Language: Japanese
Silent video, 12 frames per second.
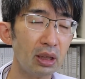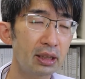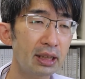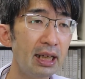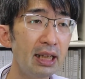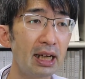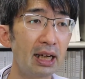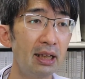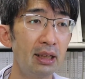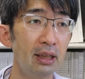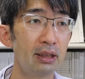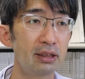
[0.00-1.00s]
光が
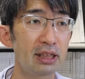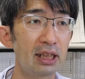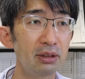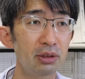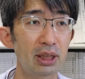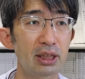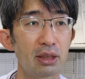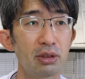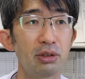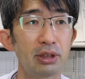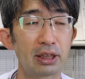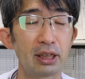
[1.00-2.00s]
ちゃんと当た
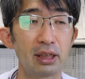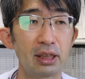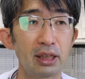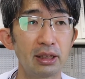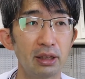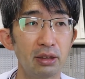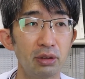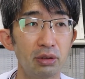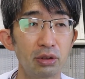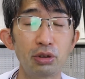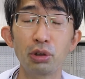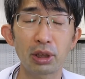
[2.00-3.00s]
るような設計なんですよ。
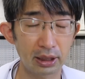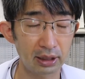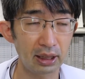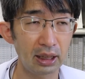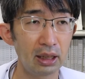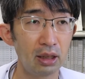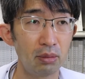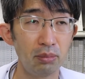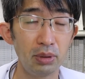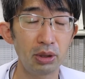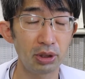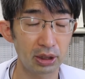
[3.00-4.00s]
黒かったり、
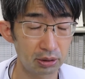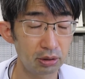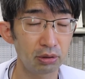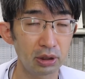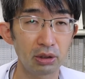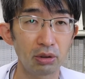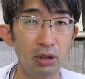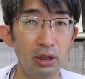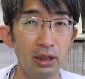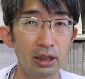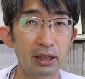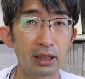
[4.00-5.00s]
緑が強いと、
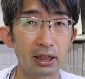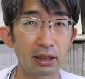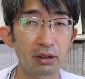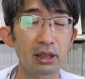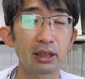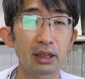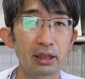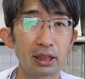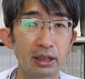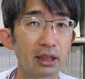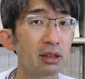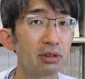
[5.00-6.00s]
光たくさん当
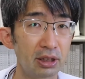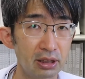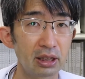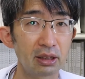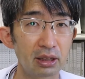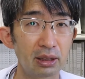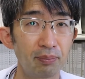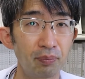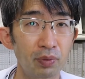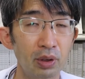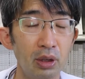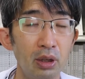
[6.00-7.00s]
たって暖かくなるじゃないですか。
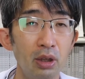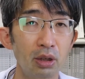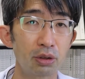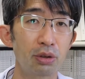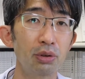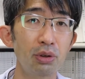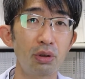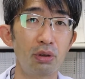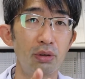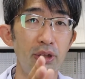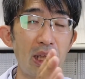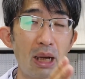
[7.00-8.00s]
そ
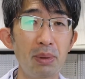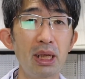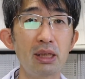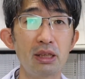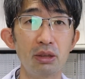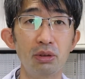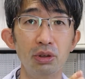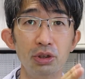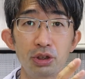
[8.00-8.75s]
のダメージを